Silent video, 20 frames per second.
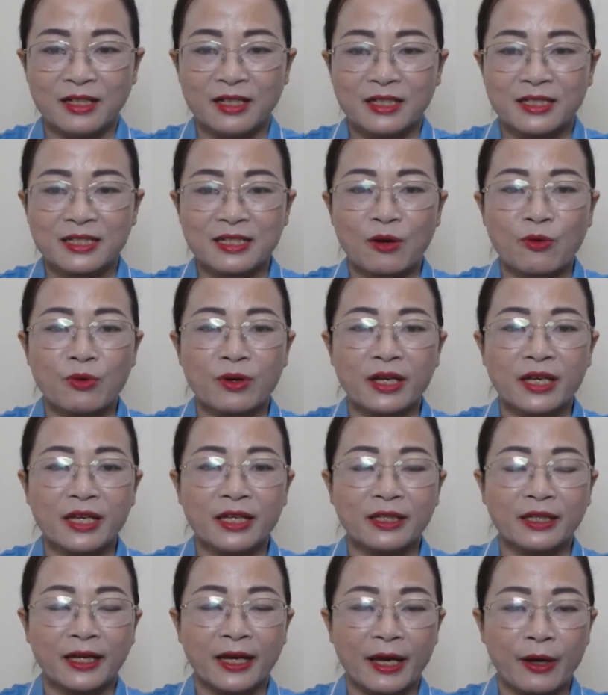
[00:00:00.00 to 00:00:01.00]
Sau
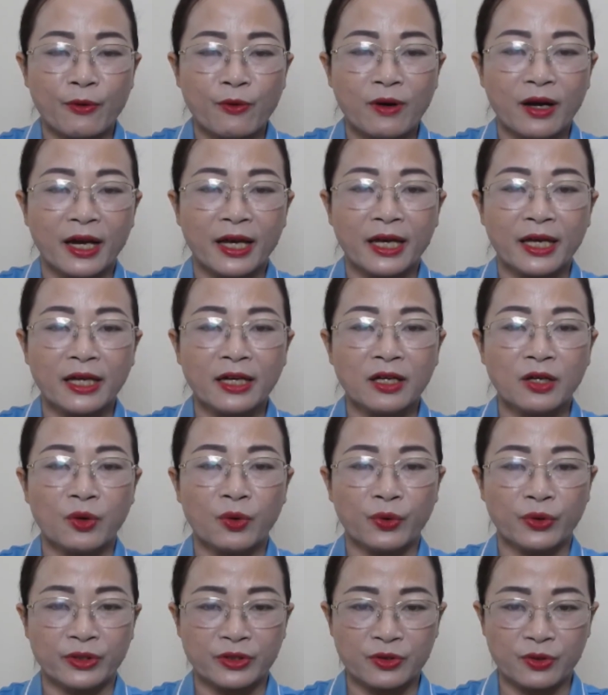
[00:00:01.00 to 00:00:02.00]
khi kéo ghế
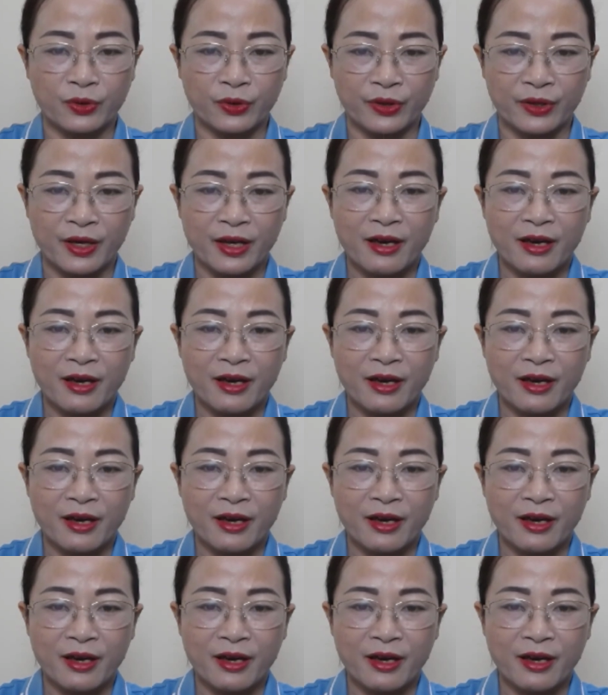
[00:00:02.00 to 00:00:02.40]
ngồi rồi,